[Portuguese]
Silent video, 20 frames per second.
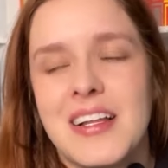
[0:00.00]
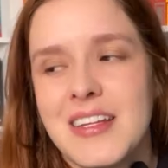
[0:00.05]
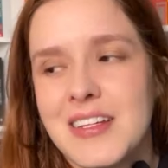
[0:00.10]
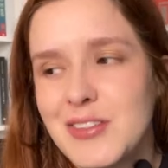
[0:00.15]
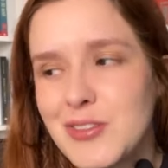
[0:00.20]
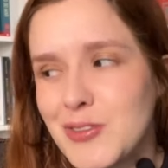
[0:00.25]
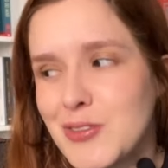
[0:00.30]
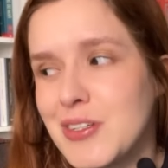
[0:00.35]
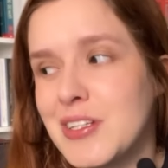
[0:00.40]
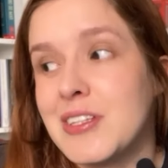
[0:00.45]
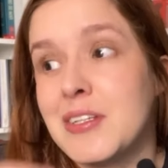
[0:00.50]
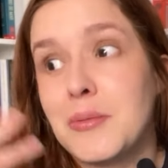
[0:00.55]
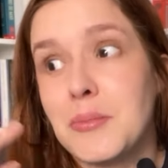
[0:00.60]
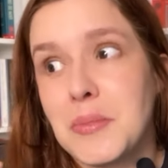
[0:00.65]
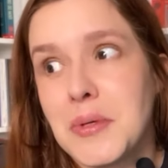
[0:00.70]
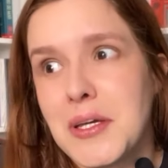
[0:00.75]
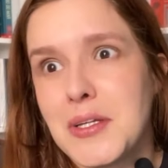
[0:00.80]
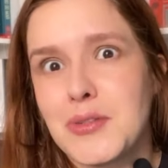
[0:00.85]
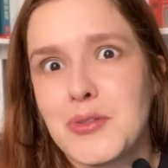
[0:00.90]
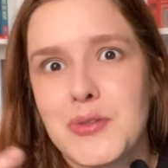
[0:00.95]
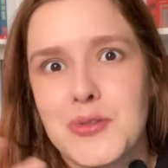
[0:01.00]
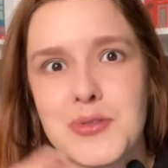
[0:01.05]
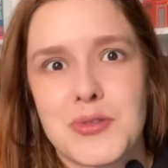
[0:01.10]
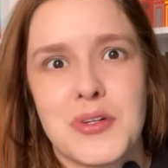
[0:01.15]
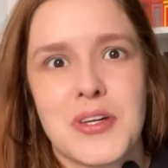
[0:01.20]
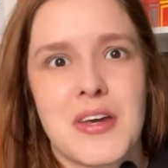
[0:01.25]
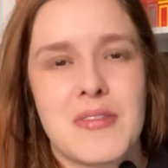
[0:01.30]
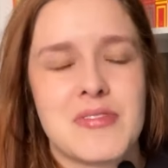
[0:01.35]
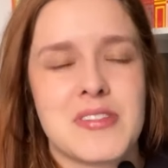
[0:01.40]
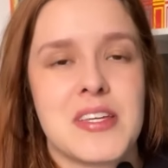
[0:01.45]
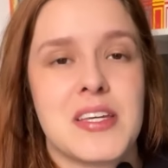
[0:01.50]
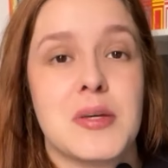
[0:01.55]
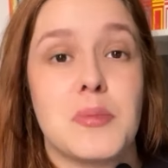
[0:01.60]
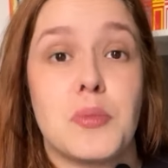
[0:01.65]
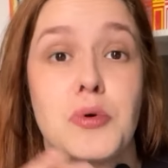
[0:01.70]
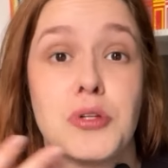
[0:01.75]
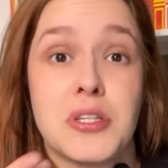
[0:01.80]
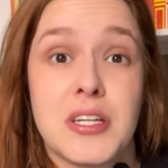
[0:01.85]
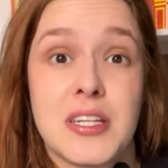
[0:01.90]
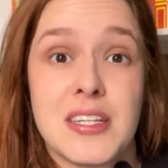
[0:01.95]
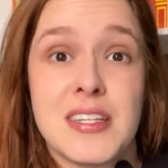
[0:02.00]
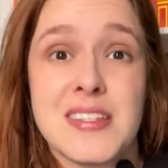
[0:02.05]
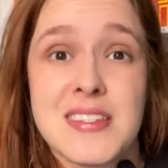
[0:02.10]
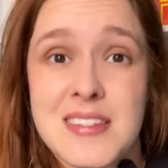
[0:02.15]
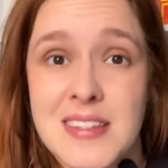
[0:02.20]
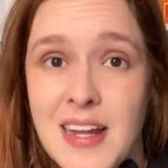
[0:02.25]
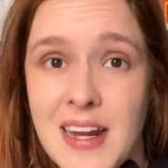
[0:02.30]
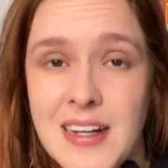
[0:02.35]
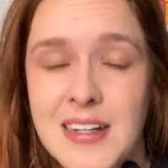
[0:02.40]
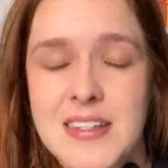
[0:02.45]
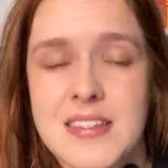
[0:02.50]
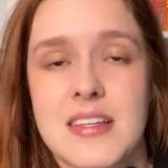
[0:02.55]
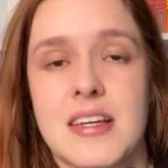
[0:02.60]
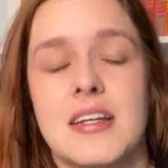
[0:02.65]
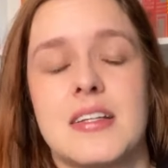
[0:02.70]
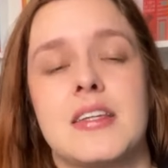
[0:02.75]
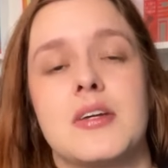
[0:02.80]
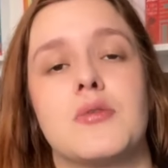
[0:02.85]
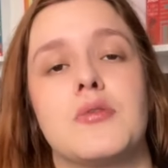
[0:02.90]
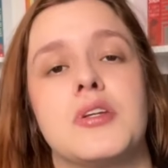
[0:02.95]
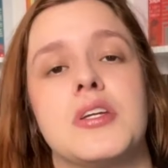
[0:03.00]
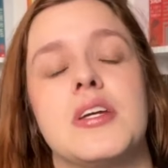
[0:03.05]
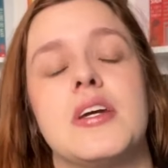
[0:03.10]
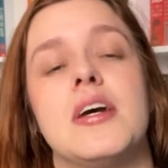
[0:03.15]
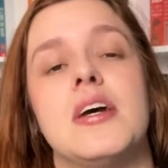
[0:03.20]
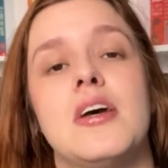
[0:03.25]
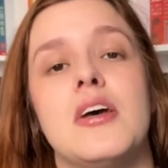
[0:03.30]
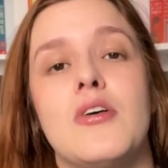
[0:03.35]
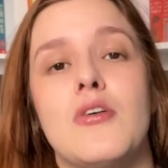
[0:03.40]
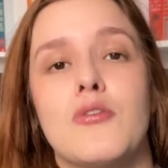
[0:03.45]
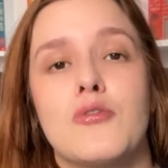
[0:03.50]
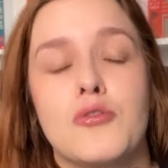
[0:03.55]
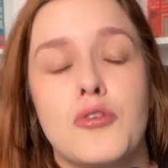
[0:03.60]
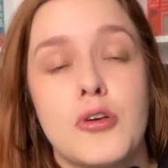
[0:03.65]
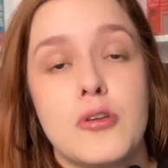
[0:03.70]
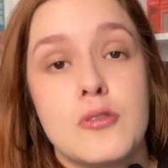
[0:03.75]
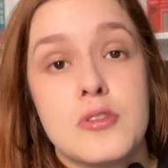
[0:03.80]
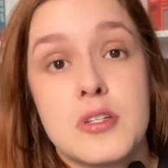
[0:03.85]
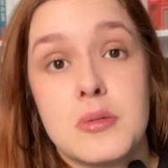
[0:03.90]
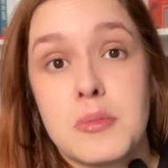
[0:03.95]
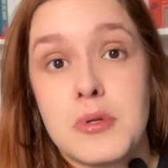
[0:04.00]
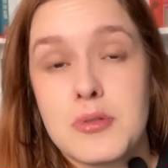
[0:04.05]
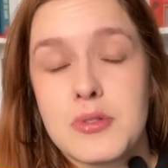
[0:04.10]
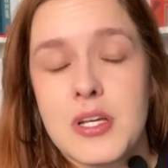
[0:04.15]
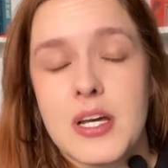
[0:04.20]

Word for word: leitura também do Dostoiévski que poderia estar nessa categoria foi Os Irmãos